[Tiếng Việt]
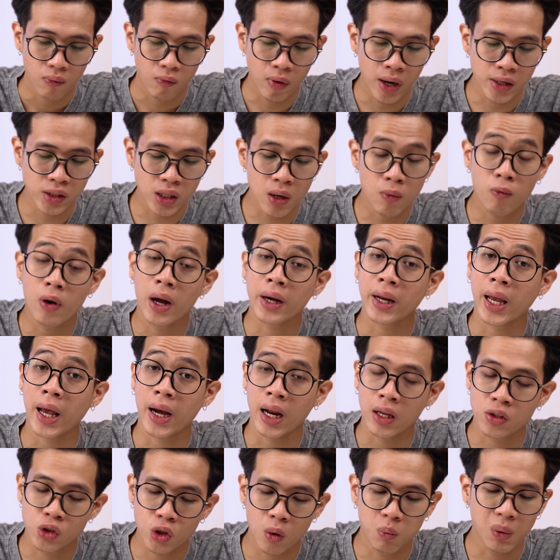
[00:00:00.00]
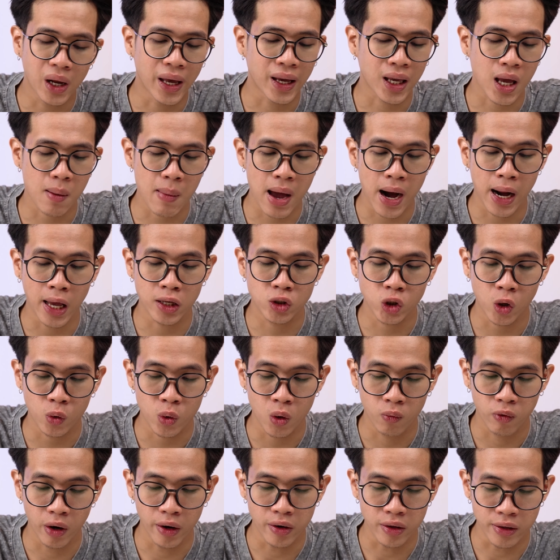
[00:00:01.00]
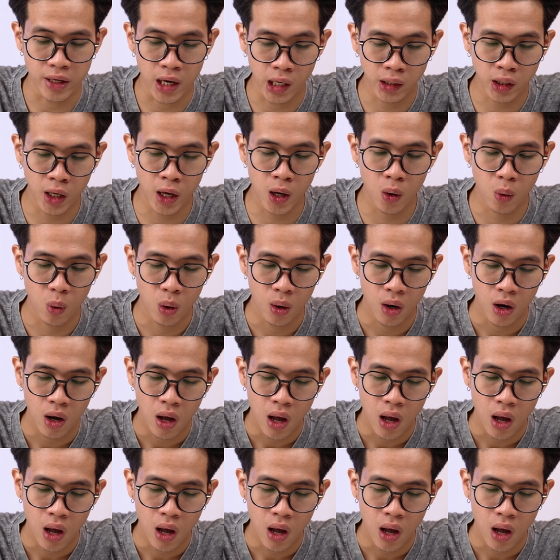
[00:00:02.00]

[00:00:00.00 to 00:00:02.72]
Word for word: Và trong phần cài đặt chung này các bạn hãy chọn vào phần giới thiệu